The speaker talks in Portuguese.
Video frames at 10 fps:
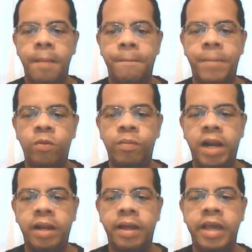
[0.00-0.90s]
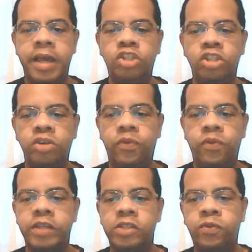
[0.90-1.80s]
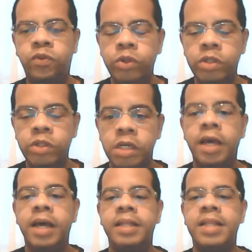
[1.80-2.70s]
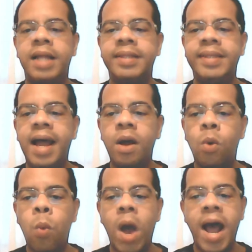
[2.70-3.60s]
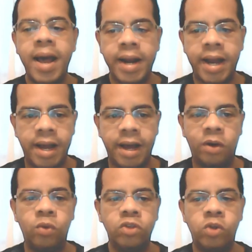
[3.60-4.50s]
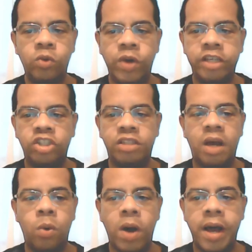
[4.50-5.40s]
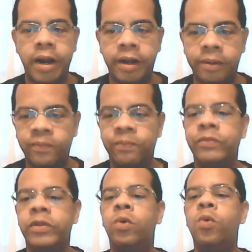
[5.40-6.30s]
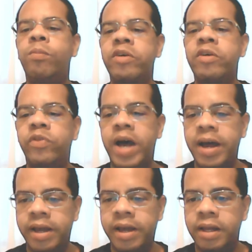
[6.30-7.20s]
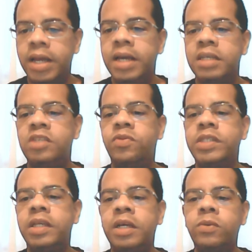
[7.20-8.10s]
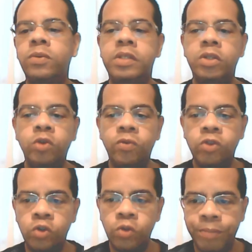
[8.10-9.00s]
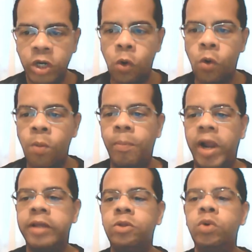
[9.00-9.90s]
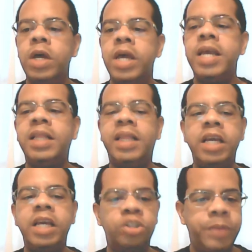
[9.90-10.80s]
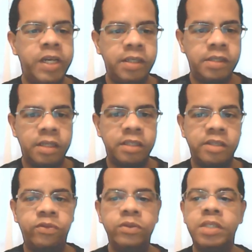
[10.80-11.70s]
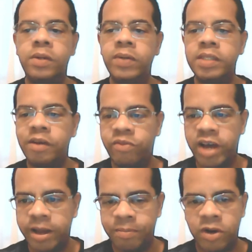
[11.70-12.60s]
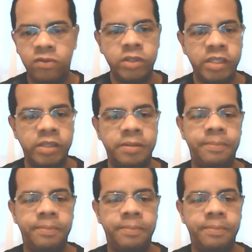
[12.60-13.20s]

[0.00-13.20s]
para uma rede de fast food na Taquara, Lozono Oeste, Taquara uma vaga. Se você tem o um ensino superior completo e tem experiência nessa função, essa vaga é para você,